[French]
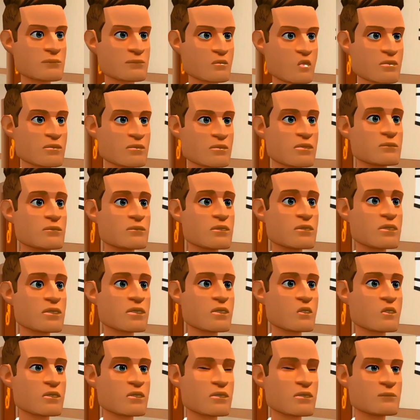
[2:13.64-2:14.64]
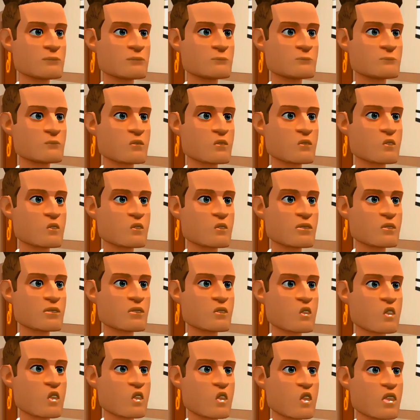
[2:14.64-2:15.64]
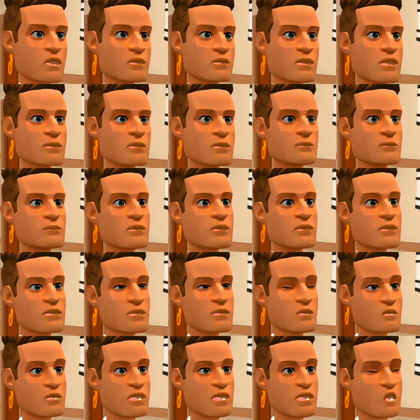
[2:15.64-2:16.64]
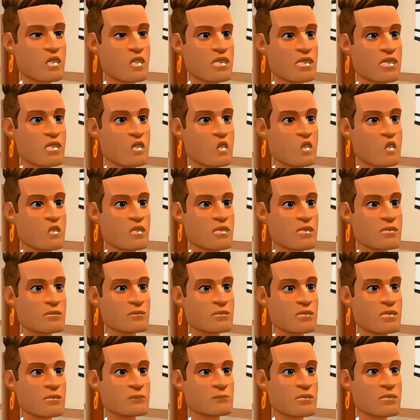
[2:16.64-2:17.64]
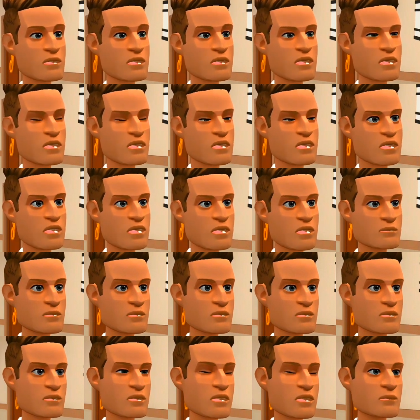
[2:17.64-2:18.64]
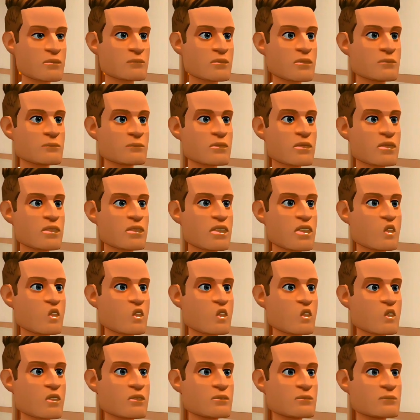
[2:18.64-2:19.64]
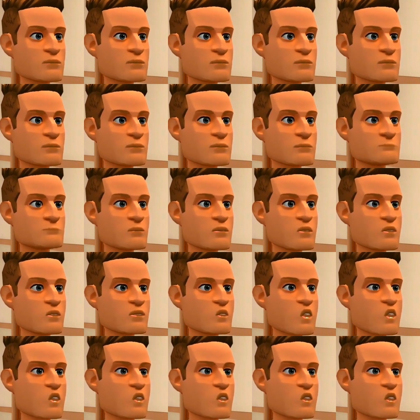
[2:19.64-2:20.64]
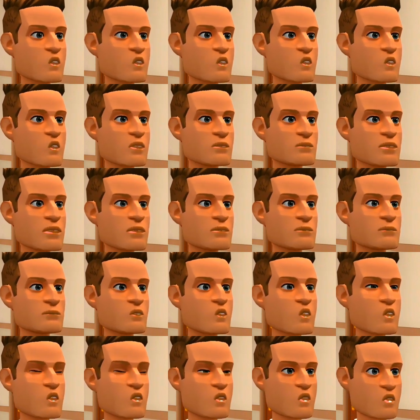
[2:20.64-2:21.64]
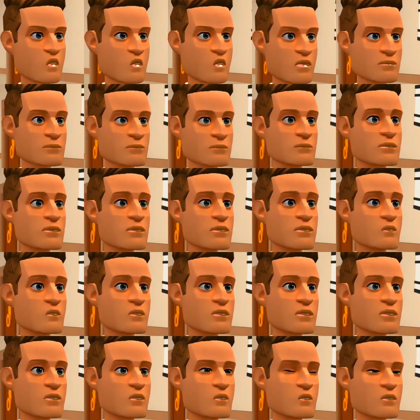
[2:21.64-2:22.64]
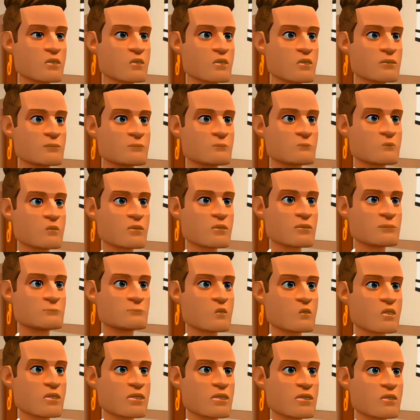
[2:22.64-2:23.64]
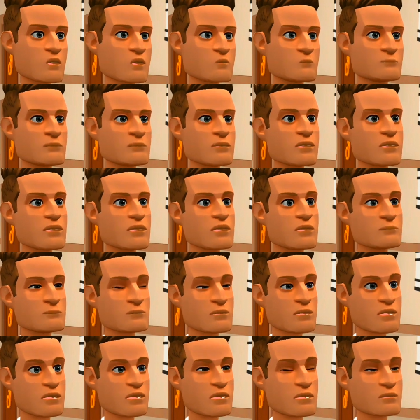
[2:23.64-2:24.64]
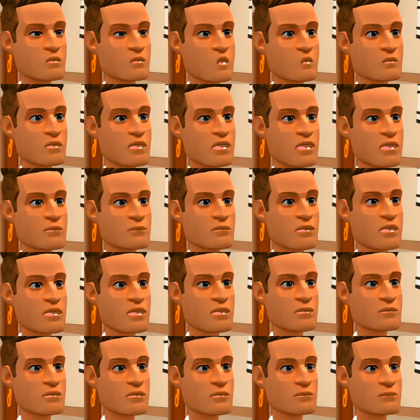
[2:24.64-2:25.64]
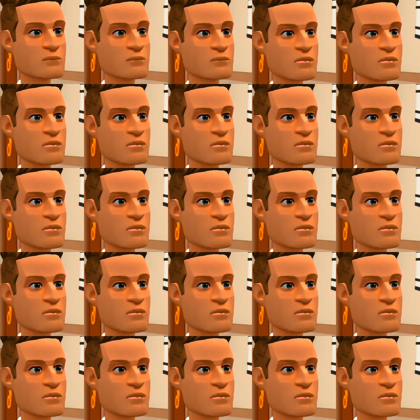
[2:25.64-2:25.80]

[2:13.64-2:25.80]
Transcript: mais c'est pas parce qu'on est que voisins qu'on n'a pas le droit de faire, euh, tu vois ce que je veux dire. Donc voilà. Allez, c'est bon, faut profiter, hein. On n'a qu'une seule vie, hein, sur